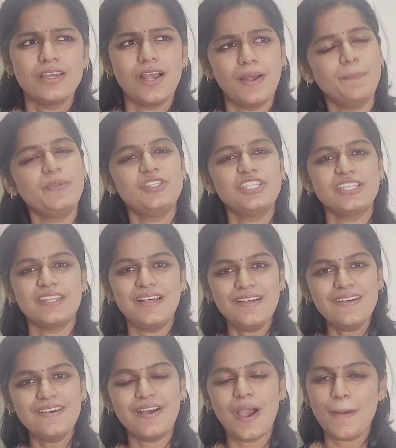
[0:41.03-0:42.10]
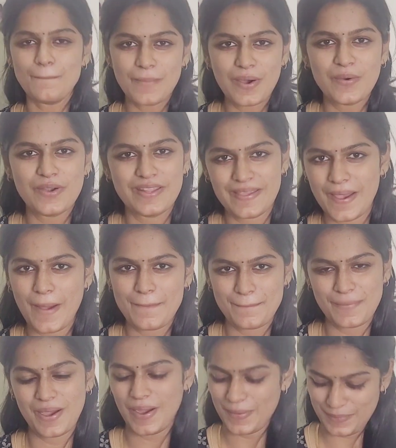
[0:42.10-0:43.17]
அப்பச்சின்னா அம்மாவுடைய
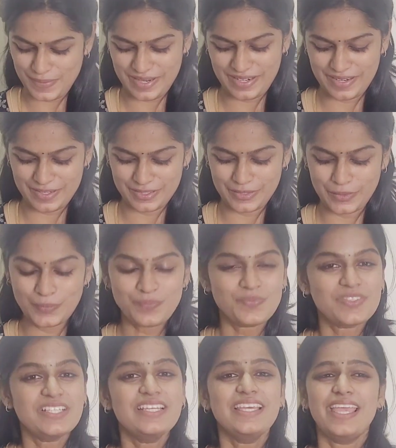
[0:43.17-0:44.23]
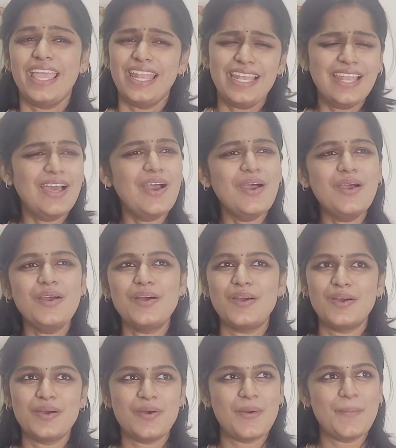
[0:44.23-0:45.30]
அப்பா அப்படின்னு அர்த்தம் எல்லா
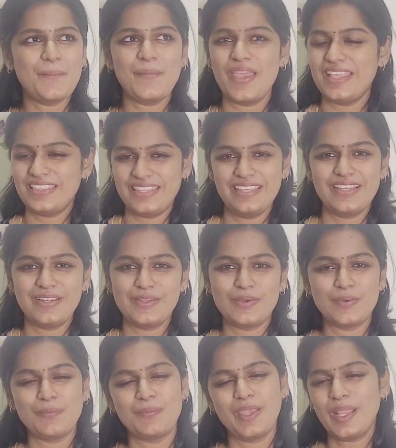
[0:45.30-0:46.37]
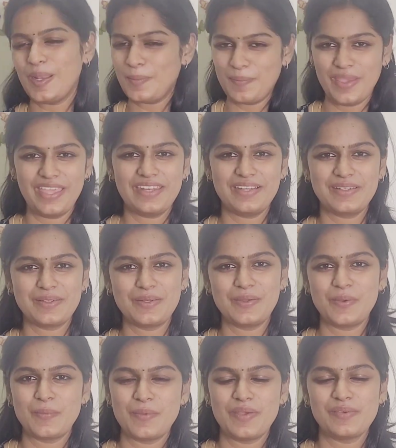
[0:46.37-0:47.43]
பேத்திங்களுக்குமே இல்லை
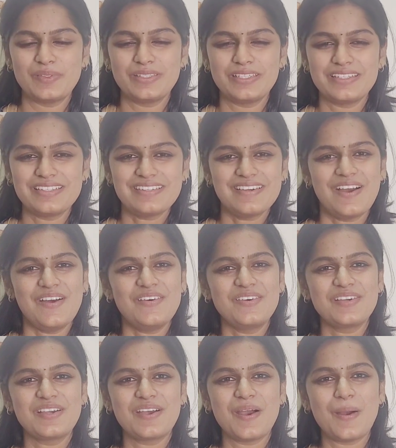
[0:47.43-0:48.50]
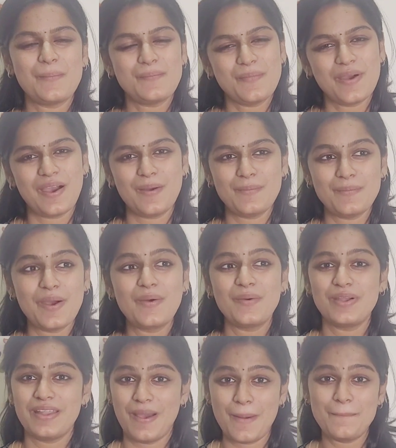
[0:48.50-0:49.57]
பேரன்களுக்குமே வந்துட்டு அவங்க அப்பா
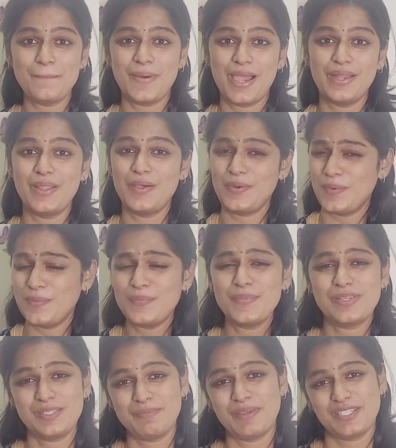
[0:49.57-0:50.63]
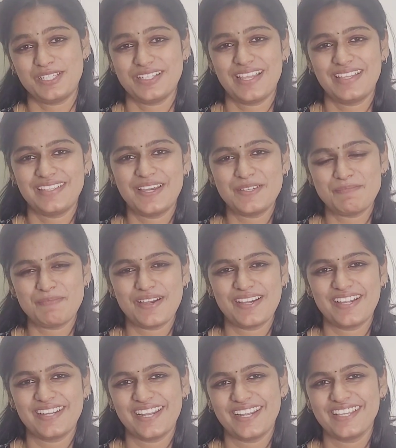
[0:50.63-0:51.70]
அம்மாவோட அப்பானா ரொம்ப ஸ்பெஷலாக தான்
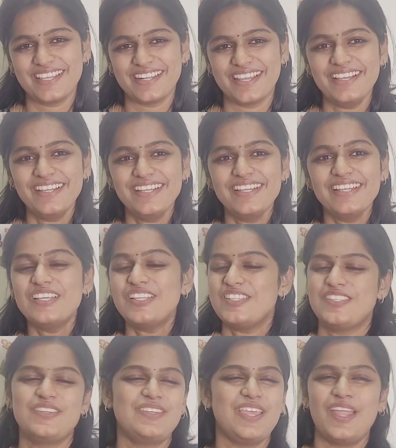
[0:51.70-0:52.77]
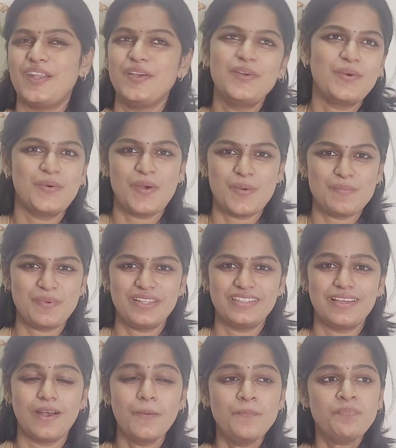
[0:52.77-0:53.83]
இருப்பாங்கன்னு நினைக்கிறேன் ஸோ எனக்கும் அப்படி
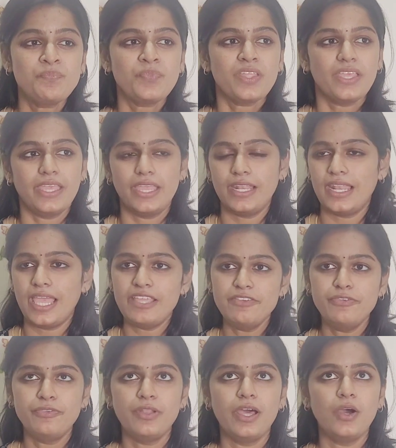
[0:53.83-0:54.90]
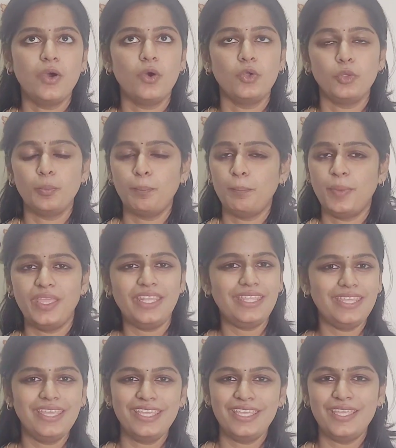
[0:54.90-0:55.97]
தான் என் லைஃப்பில் ஒரு
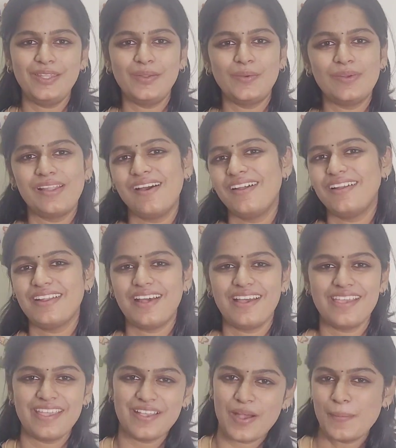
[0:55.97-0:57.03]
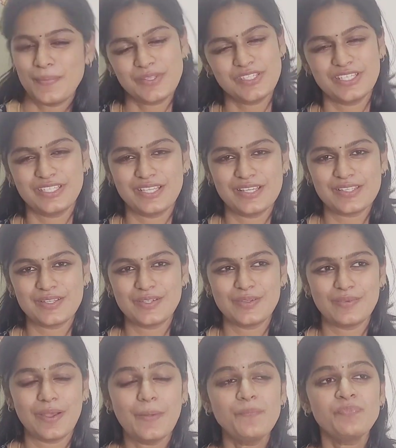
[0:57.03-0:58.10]
பெரிய ஹீரோனா நான் எங்கள் அப்பச்சியை தான்
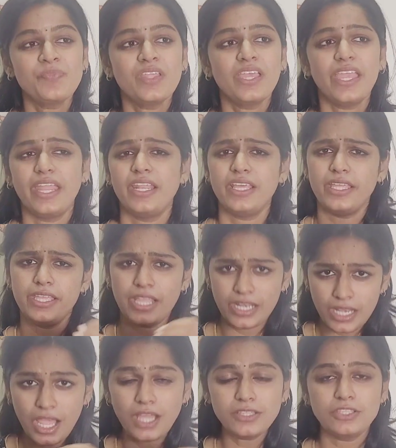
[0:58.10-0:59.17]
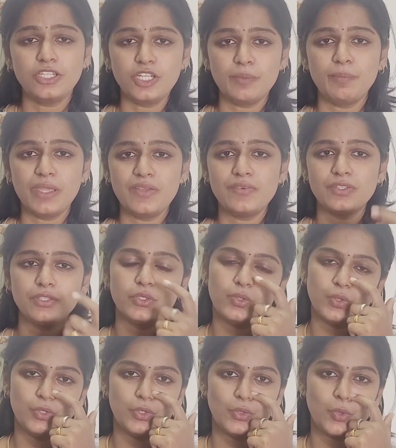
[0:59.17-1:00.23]
சொல்லுவேன் எனக்கு எல்லாத்துலேயுமே வந்து
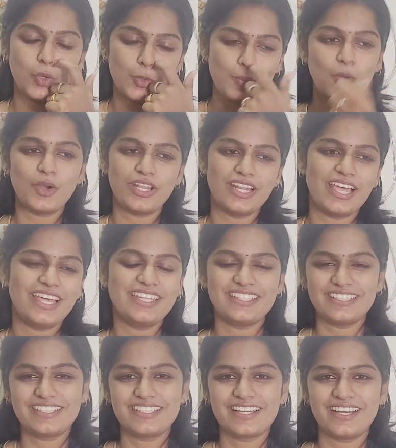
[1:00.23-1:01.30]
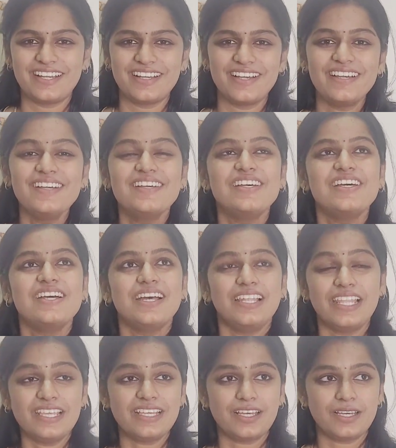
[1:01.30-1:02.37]
ஒரு ரோல் மாடலாக இருந்திருக்காங்க
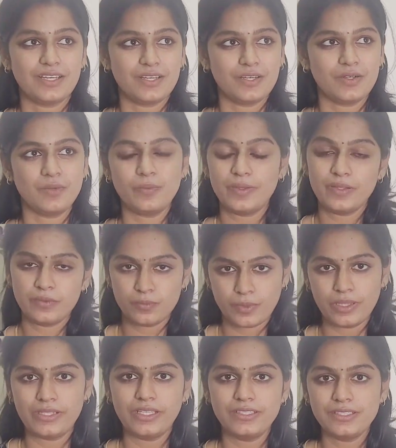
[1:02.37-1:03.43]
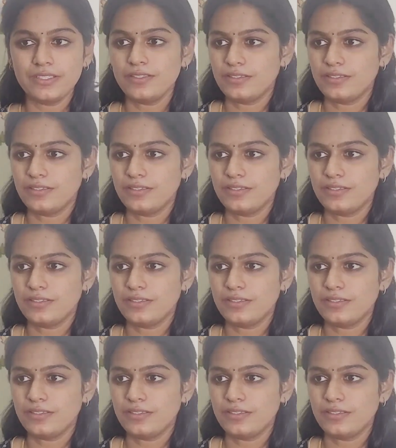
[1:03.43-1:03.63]
லைக் அதாவது